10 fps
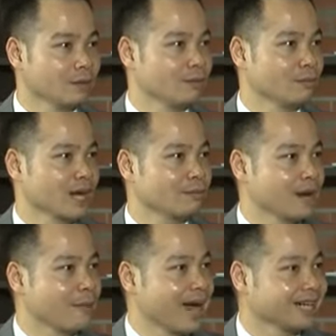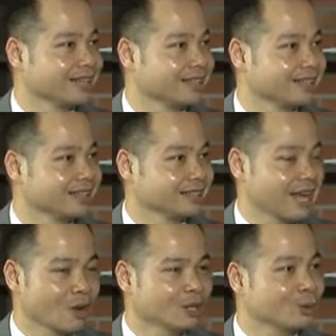một cách bài bản,
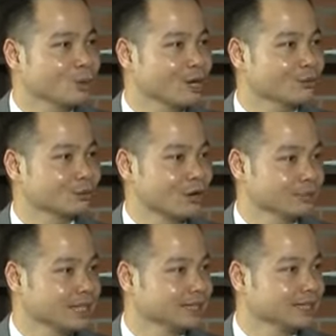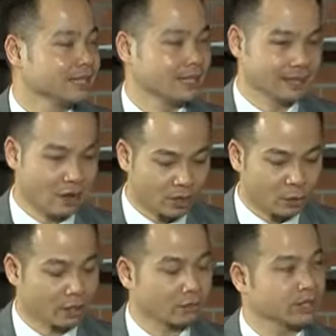tạo hứng thú cho học sinh, tạo kết
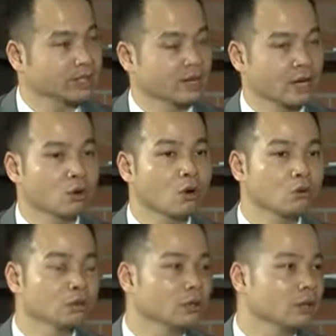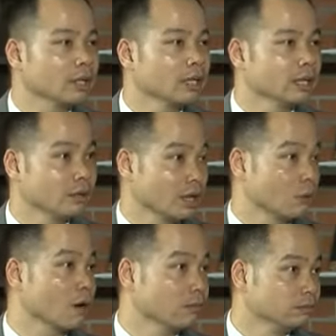quả cho học sinh. Và cái cuối cùng chúng tôi đó là
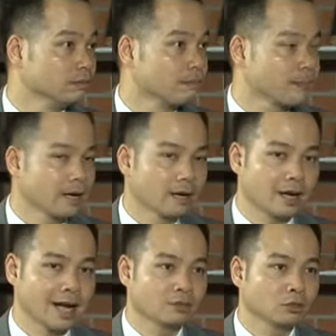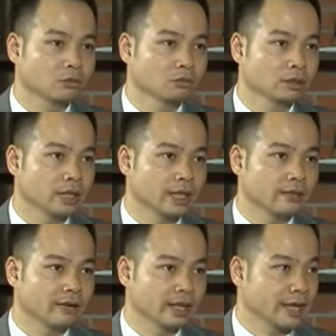cộng đồng. Làm giáo dục
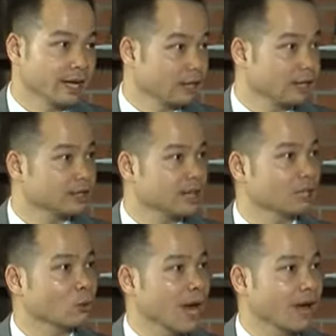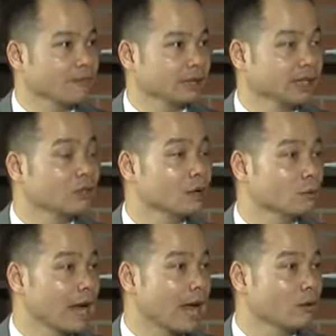thì phải thể hiện được cái sự lan tỏa và tính cộng
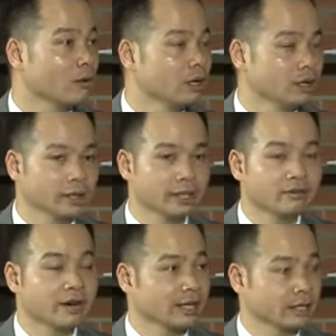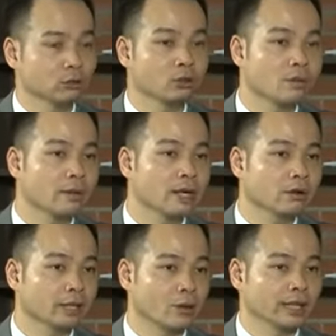đồng cao. Thì như vậy thì chúng tôi mới
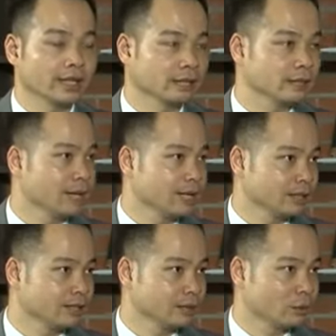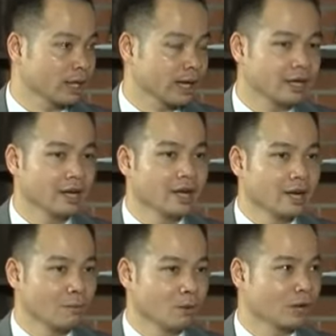có thể hoàn thành cái sứ mệnh là xây dựng một cái
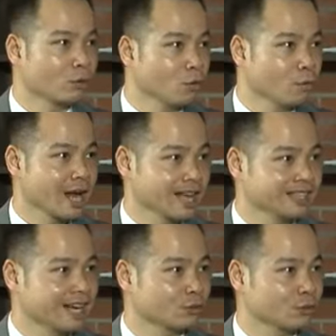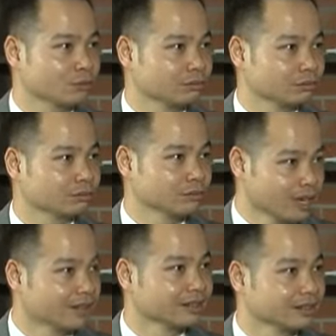group, một cái hệ sinh thái giáo dục được.